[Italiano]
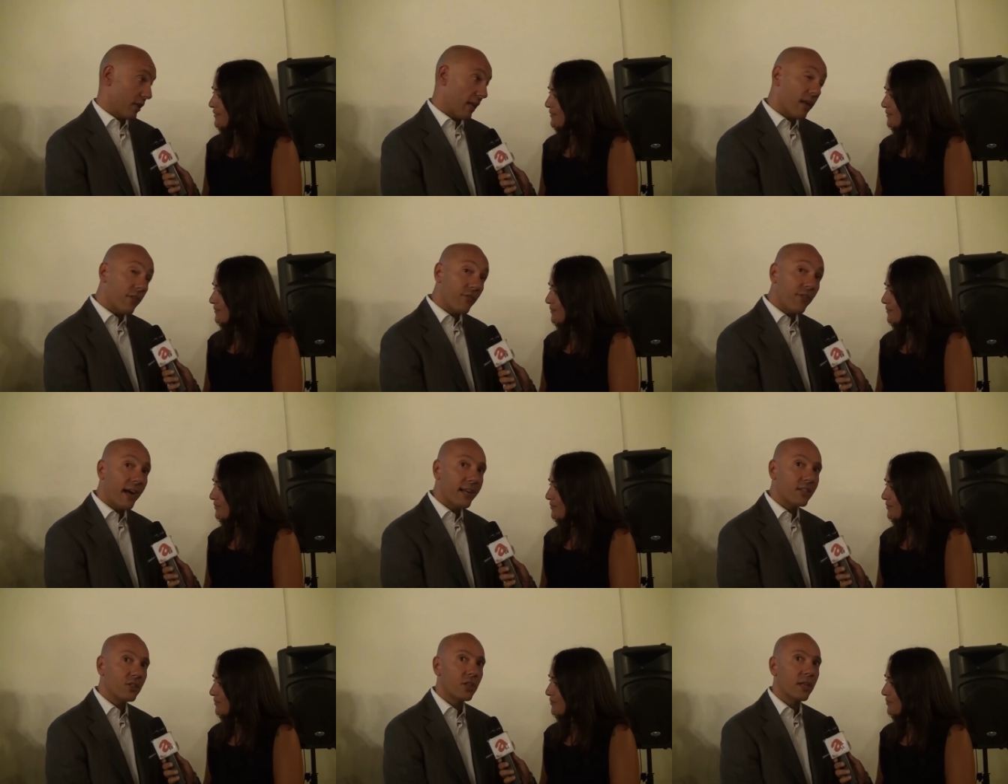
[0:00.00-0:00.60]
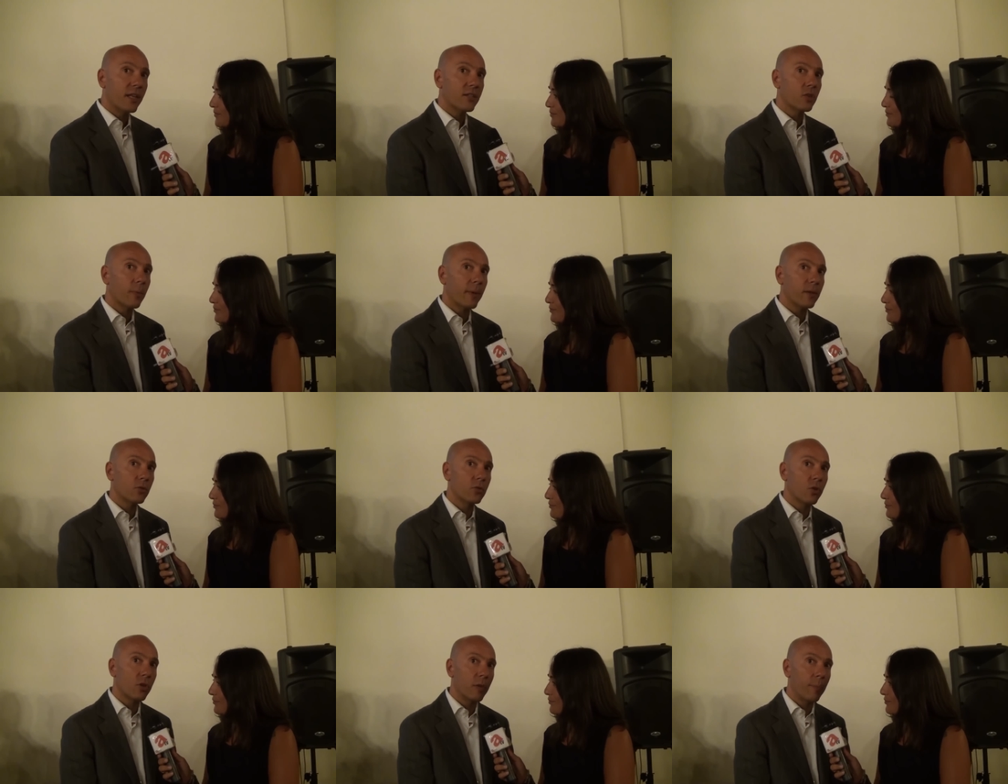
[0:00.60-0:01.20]
sarà facile
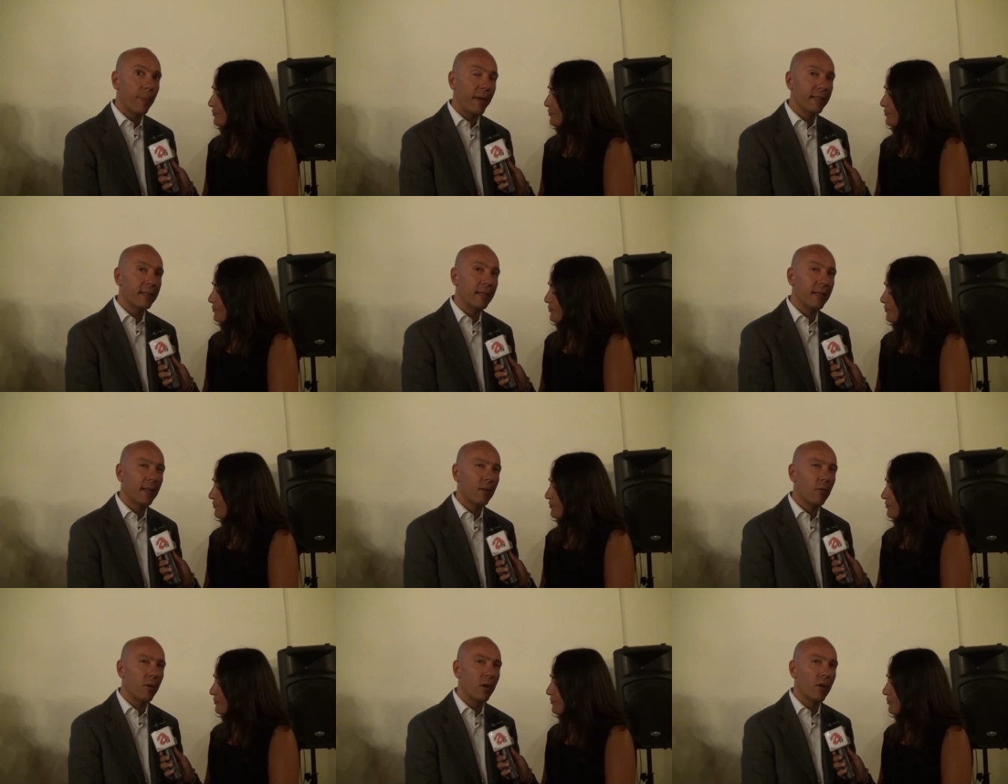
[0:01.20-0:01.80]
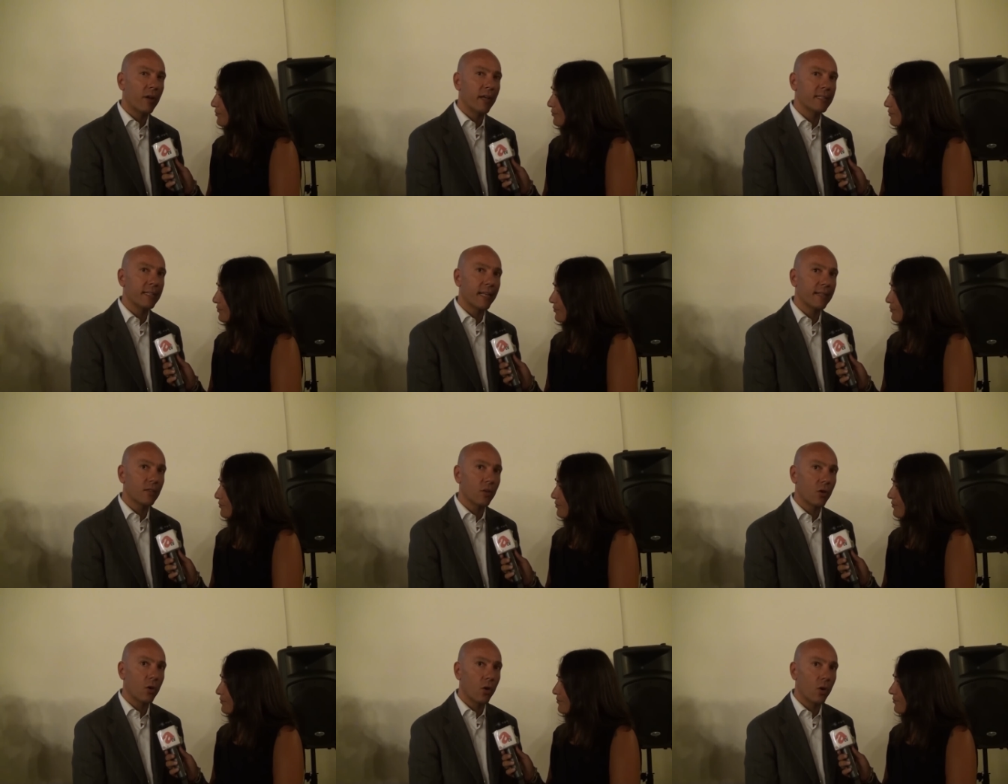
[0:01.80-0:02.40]
soprattutto ripetere quello che è
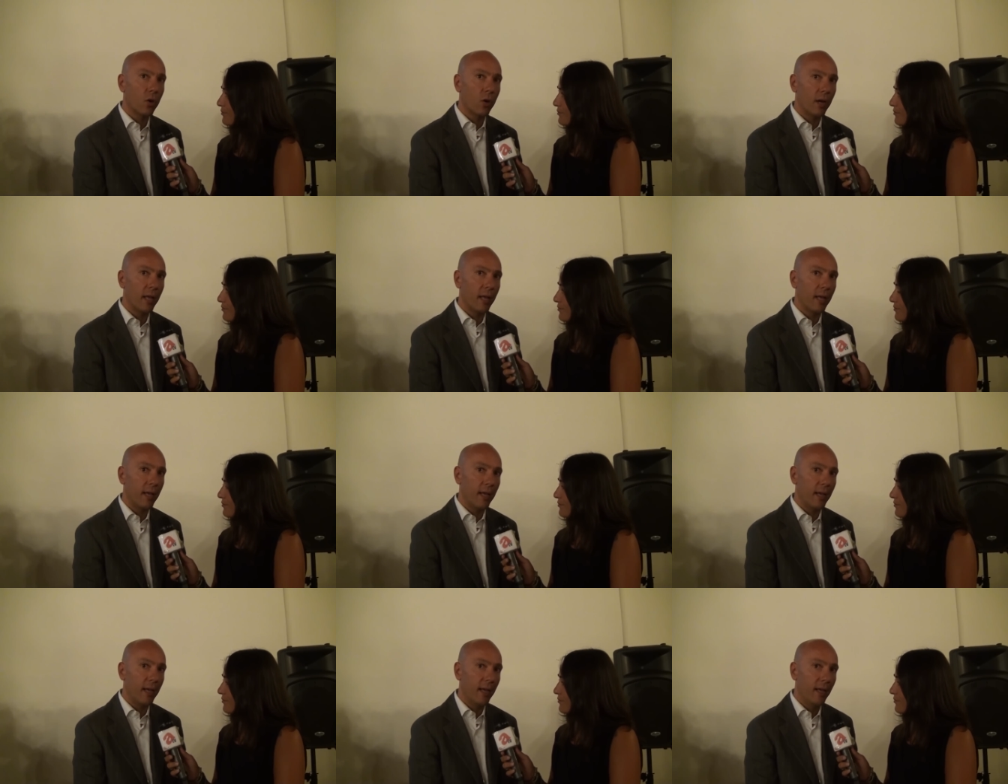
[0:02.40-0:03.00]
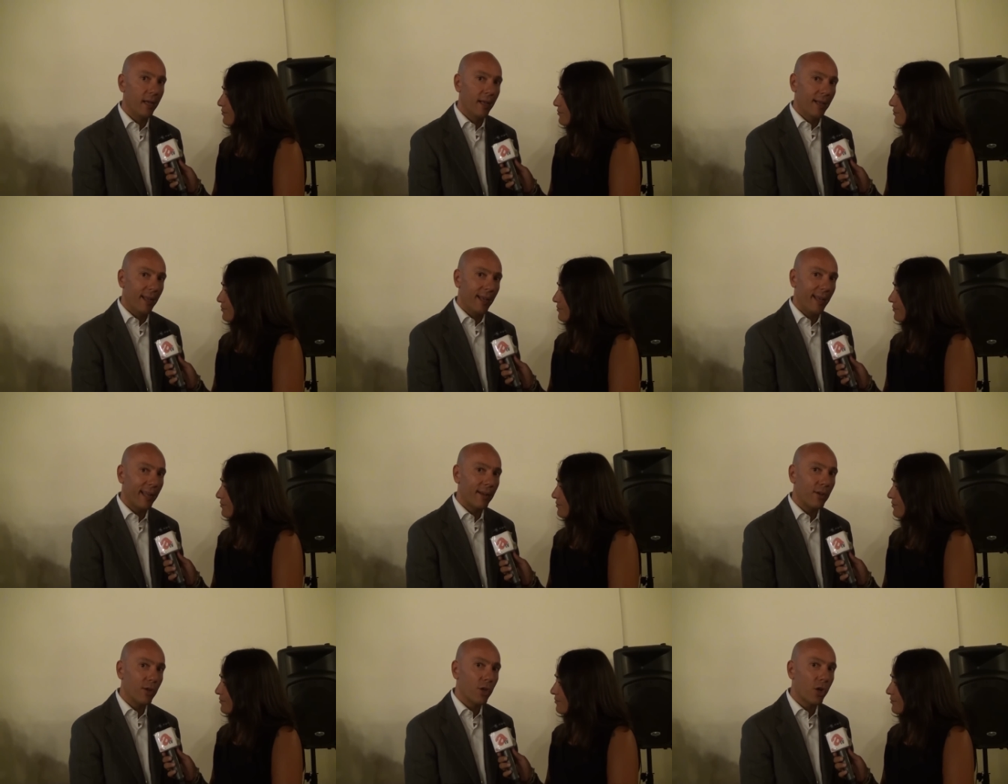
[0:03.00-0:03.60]
stato
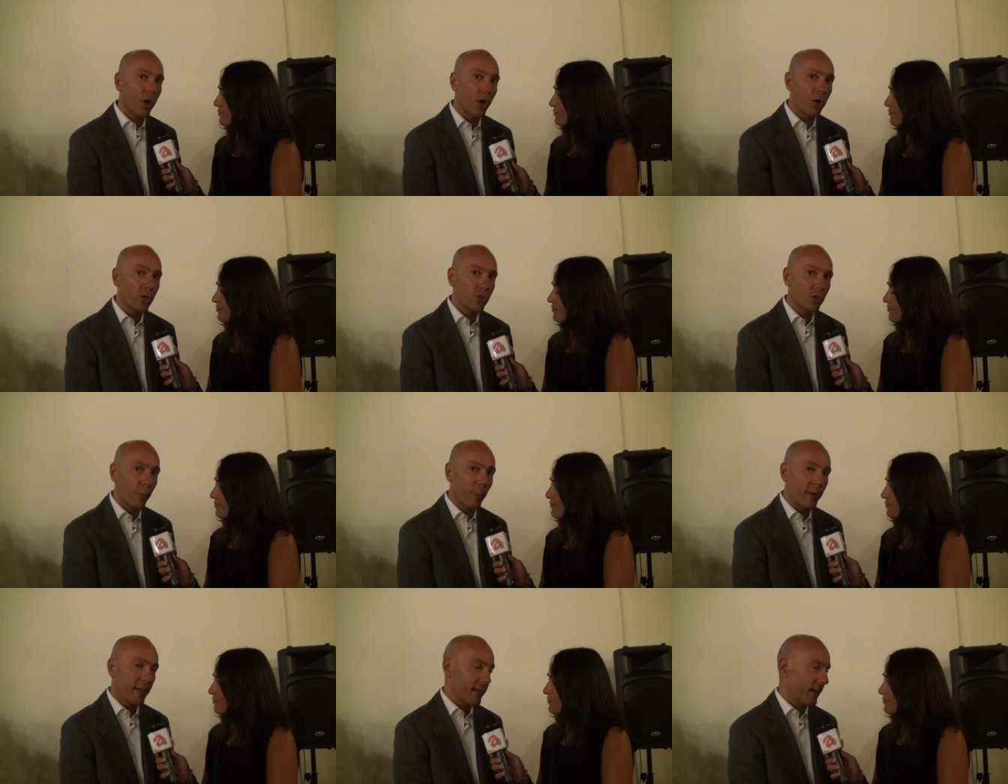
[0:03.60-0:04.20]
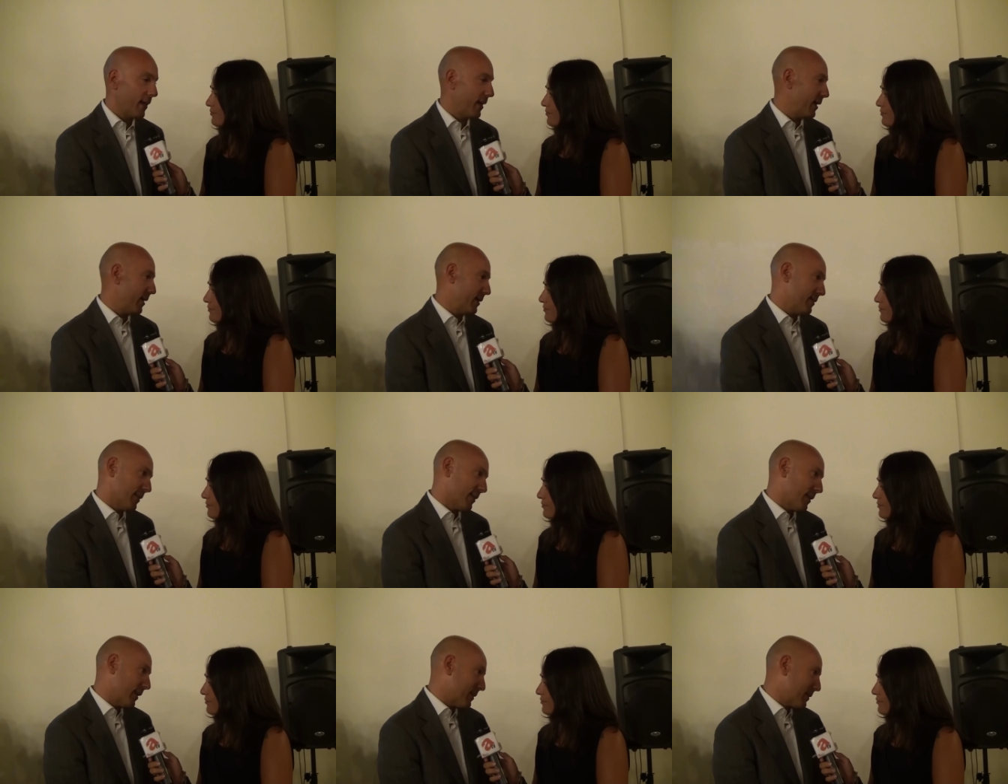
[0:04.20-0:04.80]
l'anno in corso perché è
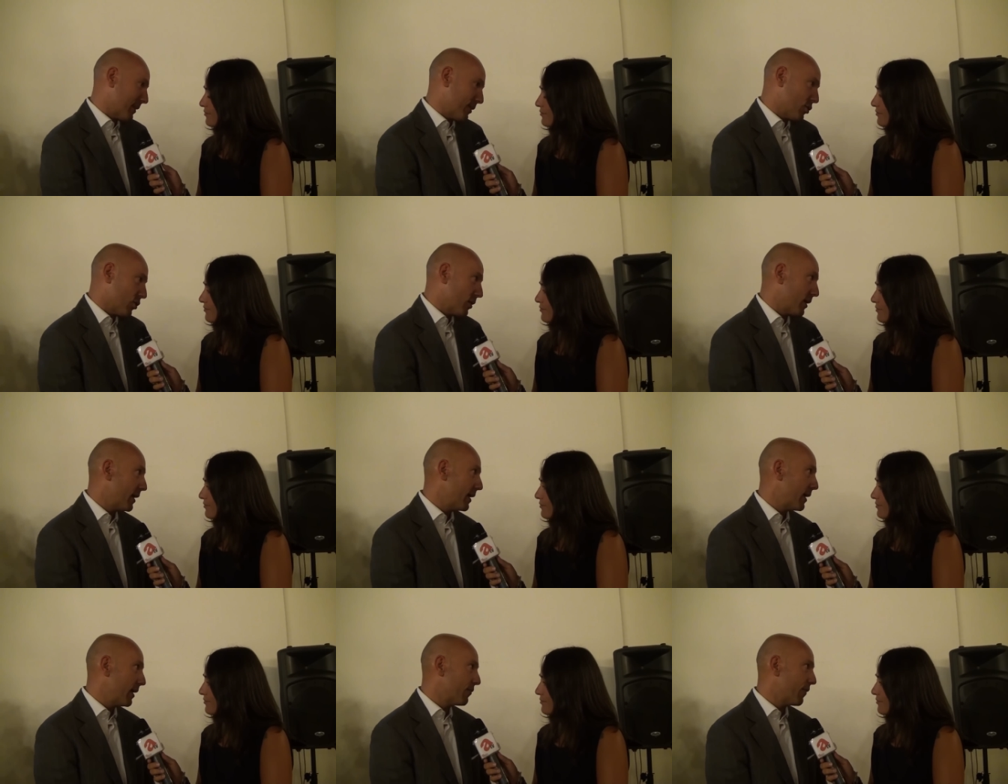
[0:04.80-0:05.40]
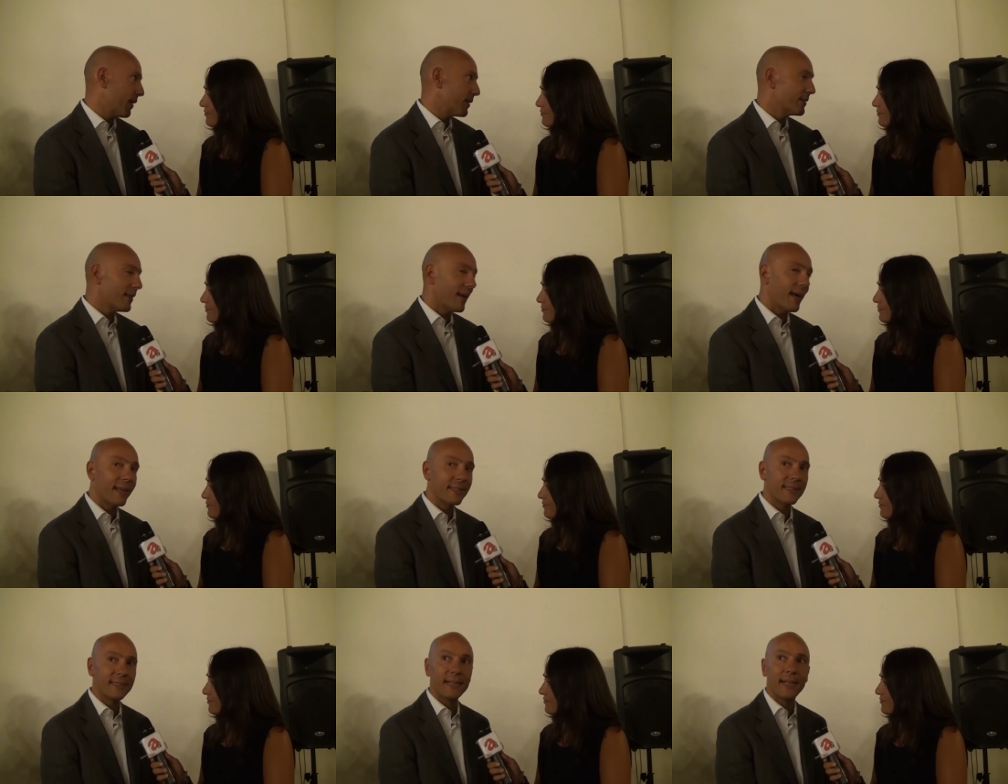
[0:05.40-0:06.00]
stata una stagione
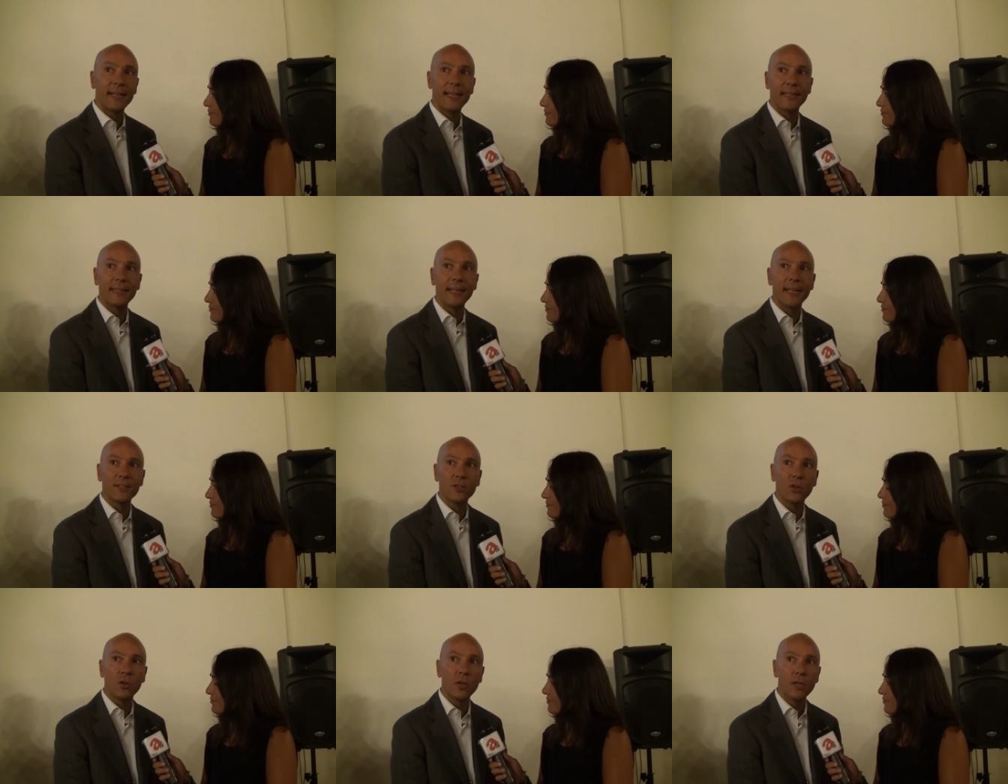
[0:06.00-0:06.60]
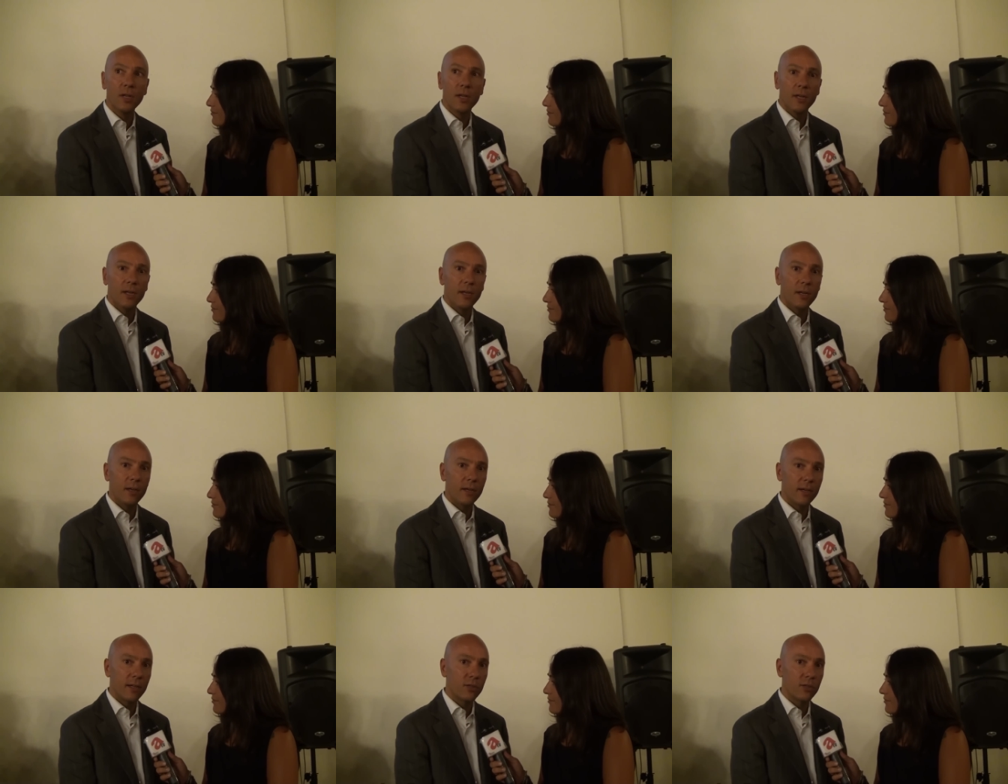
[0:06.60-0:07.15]
fantastica che ha dato eh,